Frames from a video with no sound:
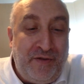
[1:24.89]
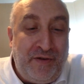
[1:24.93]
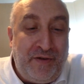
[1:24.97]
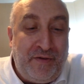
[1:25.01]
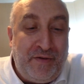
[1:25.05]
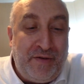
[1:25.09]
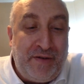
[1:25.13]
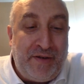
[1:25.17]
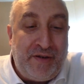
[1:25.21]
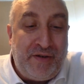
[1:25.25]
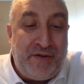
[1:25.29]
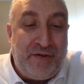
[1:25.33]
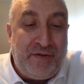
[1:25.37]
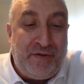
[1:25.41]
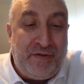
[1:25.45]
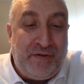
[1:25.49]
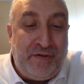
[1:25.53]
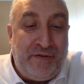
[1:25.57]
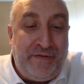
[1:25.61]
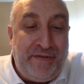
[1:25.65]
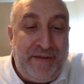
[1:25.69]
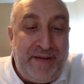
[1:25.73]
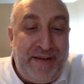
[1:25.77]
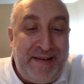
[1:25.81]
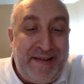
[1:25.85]
in
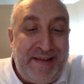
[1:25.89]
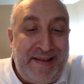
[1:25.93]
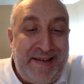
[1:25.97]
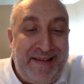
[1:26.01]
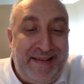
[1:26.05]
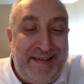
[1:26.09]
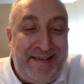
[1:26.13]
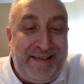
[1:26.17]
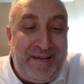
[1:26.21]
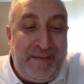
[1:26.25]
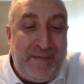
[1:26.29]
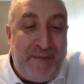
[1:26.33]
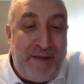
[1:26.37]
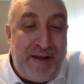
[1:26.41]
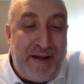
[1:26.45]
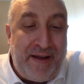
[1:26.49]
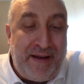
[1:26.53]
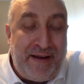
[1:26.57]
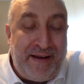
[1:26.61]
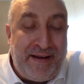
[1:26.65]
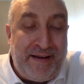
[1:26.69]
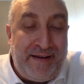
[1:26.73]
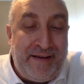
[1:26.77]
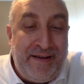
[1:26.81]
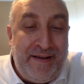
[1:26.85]
questo fine
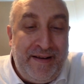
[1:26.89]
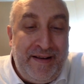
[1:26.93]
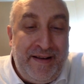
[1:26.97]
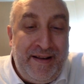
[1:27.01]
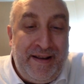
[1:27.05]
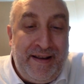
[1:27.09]
settimana